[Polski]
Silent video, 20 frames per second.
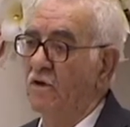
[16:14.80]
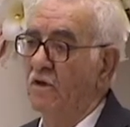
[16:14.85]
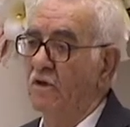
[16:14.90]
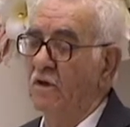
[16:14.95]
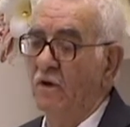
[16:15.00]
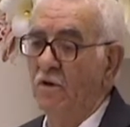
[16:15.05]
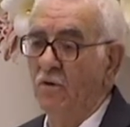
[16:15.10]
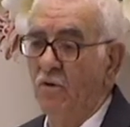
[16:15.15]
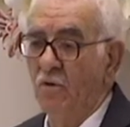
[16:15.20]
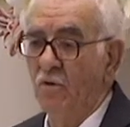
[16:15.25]

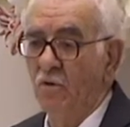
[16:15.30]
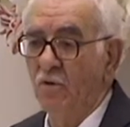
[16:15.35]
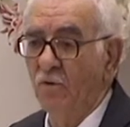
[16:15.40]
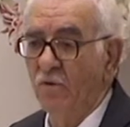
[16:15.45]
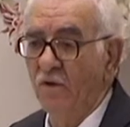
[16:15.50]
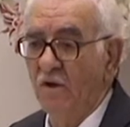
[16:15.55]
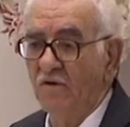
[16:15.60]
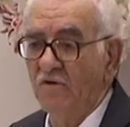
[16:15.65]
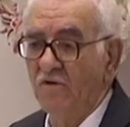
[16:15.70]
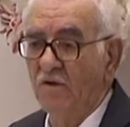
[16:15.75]

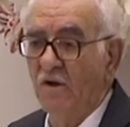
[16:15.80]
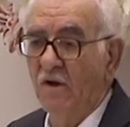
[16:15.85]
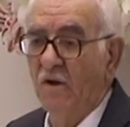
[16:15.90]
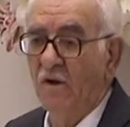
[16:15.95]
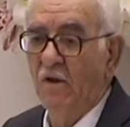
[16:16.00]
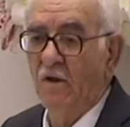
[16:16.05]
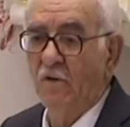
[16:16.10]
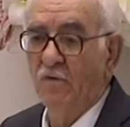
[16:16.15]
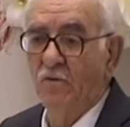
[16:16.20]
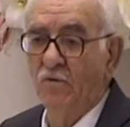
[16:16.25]
Starali
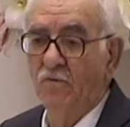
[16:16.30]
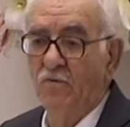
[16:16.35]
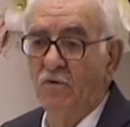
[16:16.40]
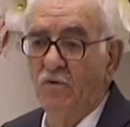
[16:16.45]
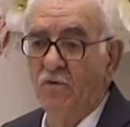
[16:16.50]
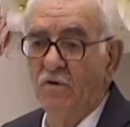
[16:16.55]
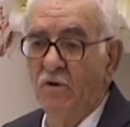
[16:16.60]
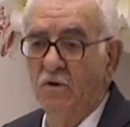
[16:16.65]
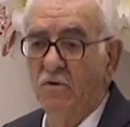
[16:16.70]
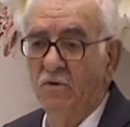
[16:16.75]
się
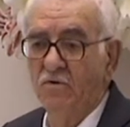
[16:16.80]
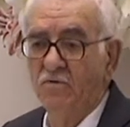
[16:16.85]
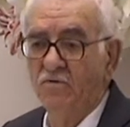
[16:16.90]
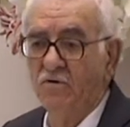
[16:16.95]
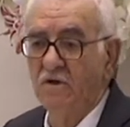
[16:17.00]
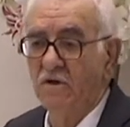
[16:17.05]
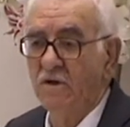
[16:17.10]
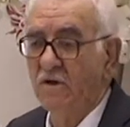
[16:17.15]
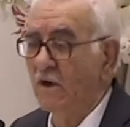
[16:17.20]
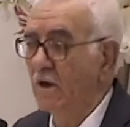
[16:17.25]

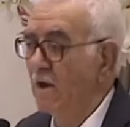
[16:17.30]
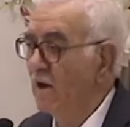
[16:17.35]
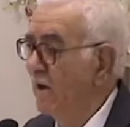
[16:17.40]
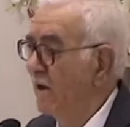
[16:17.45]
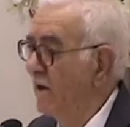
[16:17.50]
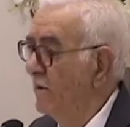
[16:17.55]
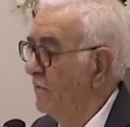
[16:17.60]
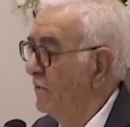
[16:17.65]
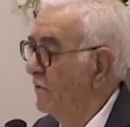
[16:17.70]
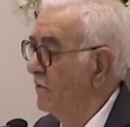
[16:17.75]
niektórzy
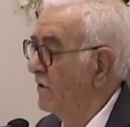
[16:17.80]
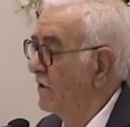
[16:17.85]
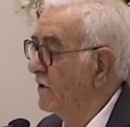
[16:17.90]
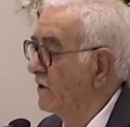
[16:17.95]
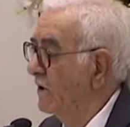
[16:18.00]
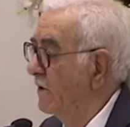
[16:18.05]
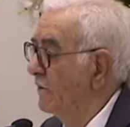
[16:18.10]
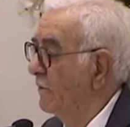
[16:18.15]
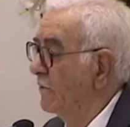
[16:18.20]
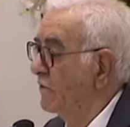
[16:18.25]
powiedzieć, że
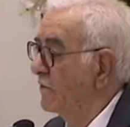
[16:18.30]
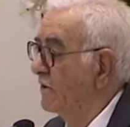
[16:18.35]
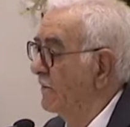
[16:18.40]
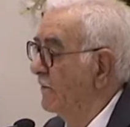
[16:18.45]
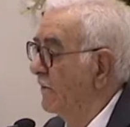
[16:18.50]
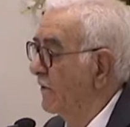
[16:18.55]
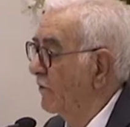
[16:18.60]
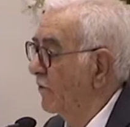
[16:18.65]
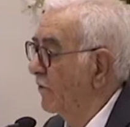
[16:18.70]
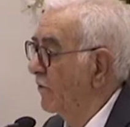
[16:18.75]
Judasz
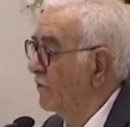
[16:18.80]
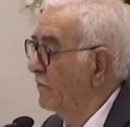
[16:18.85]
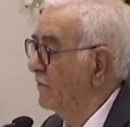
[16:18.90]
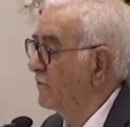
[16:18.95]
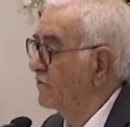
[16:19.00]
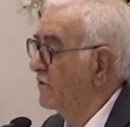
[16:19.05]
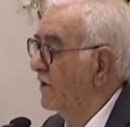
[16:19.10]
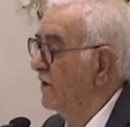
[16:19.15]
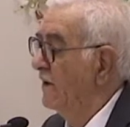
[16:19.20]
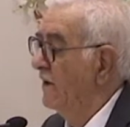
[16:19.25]

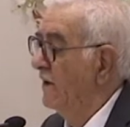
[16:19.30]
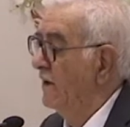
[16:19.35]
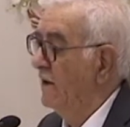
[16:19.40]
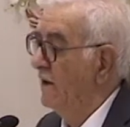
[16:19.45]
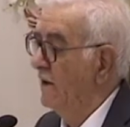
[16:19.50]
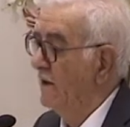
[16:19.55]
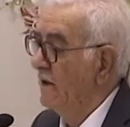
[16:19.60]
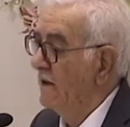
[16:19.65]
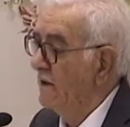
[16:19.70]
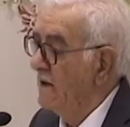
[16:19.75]
został
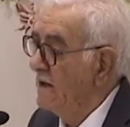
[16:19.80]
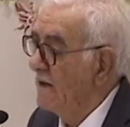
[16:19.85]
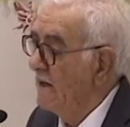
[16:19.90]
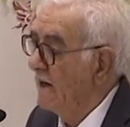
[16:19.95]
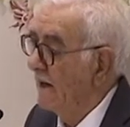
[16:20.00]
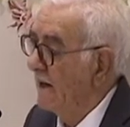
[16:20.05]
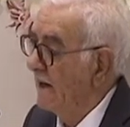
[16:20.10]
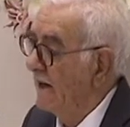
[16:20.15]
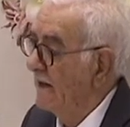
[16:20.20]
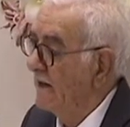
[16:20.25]
zbawiony
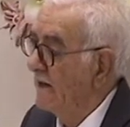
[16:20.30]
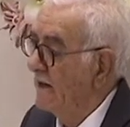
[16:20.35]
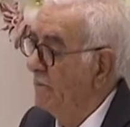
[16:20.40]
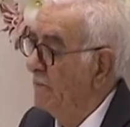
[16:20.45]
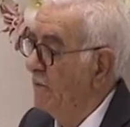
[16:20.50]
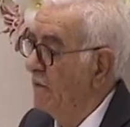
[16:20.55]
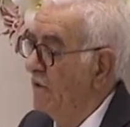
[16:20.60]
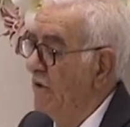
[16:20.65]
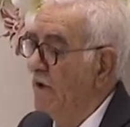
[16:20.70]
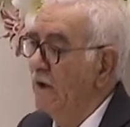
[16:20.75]
zbawiony,
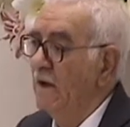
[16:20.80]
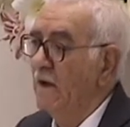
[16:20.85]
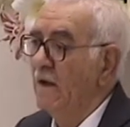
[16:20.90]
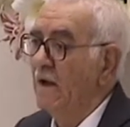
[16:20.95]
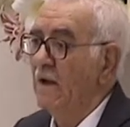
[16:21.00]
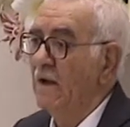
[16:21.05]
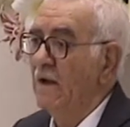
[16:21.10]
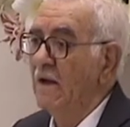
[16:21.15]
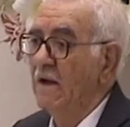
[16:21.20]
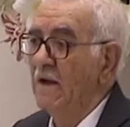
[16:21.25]
bo Pan
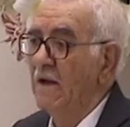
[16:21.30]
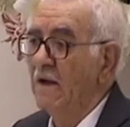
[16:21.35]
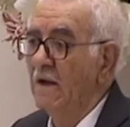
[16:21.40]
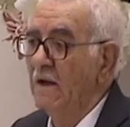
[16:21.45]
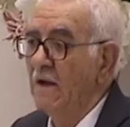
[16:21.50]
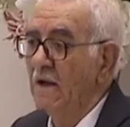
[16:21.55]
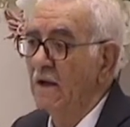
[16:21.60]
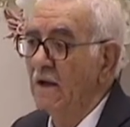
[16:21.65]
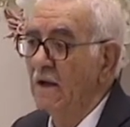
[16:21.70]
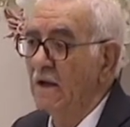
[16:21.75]
jest
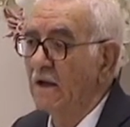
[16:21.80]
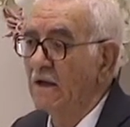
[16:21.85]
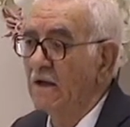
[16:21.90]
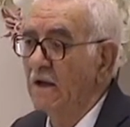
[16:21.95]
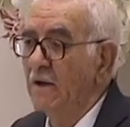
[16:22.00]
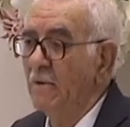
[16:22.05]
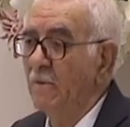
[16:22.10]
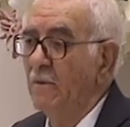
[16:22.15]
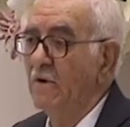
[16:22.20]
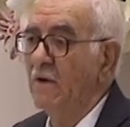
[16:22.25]

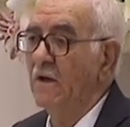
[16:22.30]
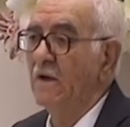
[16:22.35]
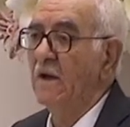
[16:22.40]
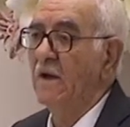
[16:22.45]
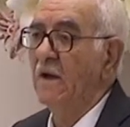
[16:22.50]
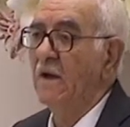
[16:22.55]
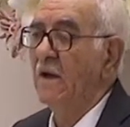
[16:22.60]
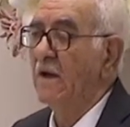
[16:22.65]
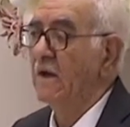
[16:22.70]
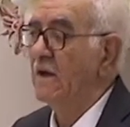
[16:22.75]
miłosierny.
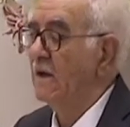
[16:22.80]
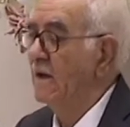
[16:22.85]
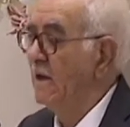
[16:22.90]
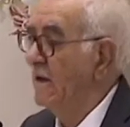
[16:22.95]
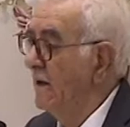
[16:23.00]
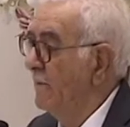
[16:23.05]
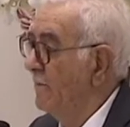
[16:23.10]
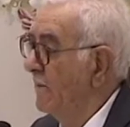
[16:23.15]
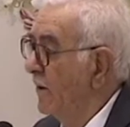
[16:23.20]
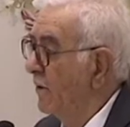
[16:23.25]
Tak, jest
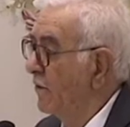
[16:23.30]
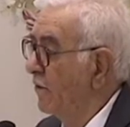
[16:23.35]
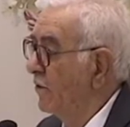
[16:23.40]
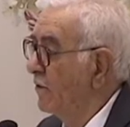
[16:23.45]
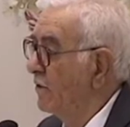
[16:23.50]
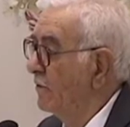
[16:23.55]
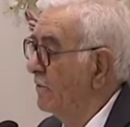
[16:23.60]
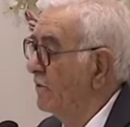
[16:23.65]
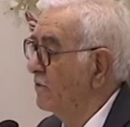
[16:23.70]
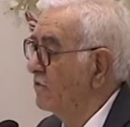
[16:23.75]

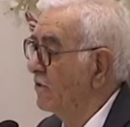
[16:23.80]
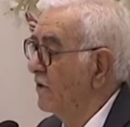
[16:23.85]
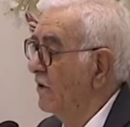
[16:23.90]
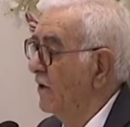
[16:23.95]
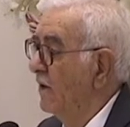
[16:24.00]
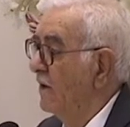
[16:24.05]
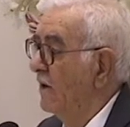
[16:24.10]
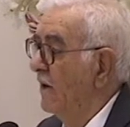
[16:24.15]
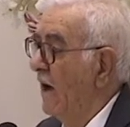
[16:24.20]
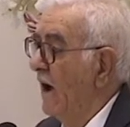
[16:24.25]
miłosierny i
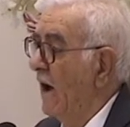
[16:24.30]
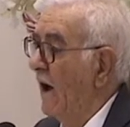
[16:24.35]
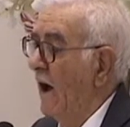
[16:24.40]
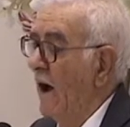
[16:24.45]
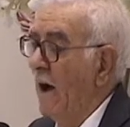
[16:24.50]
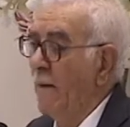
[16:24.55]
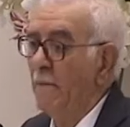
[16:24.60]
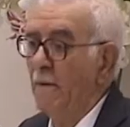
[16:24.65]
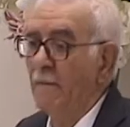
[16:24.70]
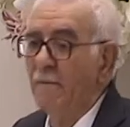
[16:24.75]
łaskawy,
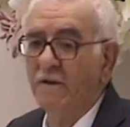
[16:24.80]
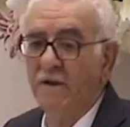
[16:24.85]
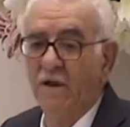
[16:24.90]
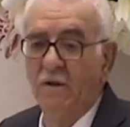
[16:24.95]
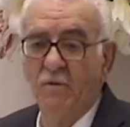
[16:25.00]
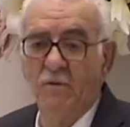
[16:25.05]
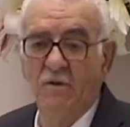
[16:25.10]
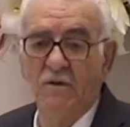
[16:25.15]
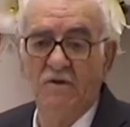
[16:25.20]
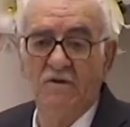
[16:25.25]

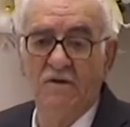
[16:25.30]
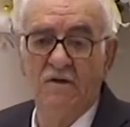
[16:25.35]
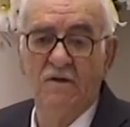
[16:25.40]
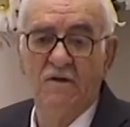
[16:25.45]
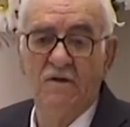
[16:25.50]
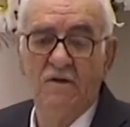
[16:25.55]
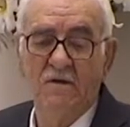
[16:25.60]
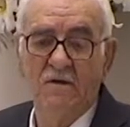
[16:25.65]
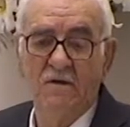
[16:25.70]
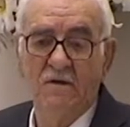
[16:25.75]
jest
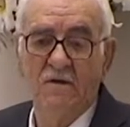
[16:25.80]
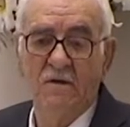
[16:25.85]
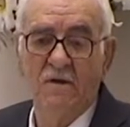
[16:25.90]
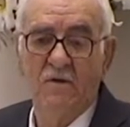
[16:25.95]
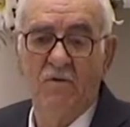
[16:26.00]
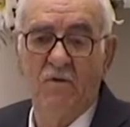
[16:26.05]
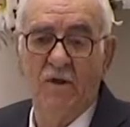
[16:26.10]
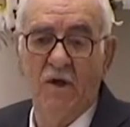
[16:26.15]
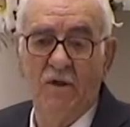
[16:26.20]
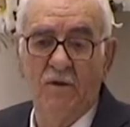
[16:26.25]
cierpliwy,
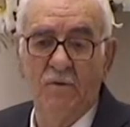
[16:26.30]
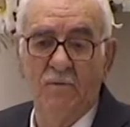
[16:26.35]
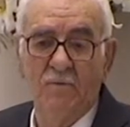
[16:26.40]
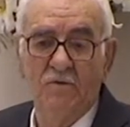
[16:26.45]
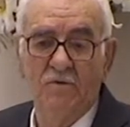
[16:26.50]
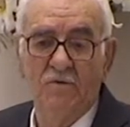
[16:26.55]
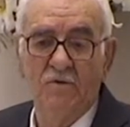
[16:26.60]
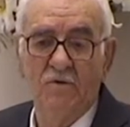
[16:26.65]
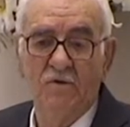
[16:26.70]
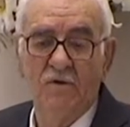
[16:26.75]

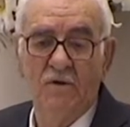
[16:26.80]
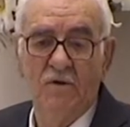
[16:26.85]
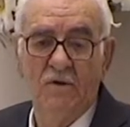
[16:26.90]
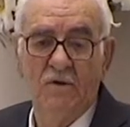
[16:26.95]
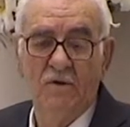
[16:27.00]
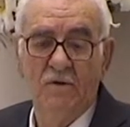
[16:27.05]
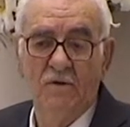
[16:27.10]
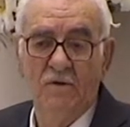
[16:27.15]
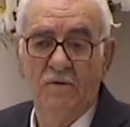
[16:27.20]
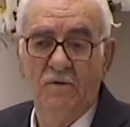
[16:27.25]
ale jak się
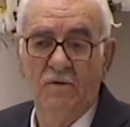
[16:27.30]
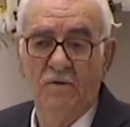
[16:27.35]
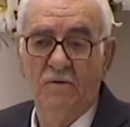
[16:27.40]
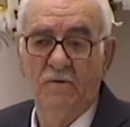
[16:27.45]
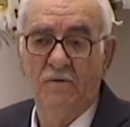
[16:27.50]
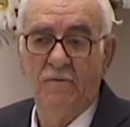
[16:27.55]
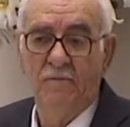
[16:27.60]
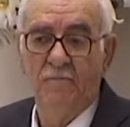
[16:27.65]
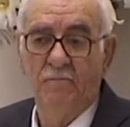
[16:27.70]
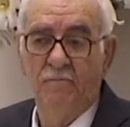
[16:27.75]
upamięta
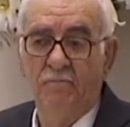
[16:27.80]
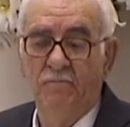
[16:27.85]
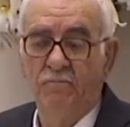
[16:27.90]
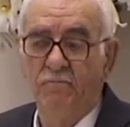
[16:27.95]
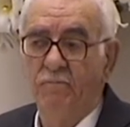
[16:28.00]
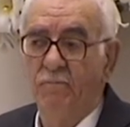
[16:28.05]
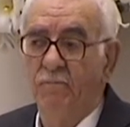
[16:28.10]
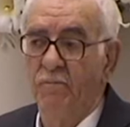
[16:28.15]
człowiek?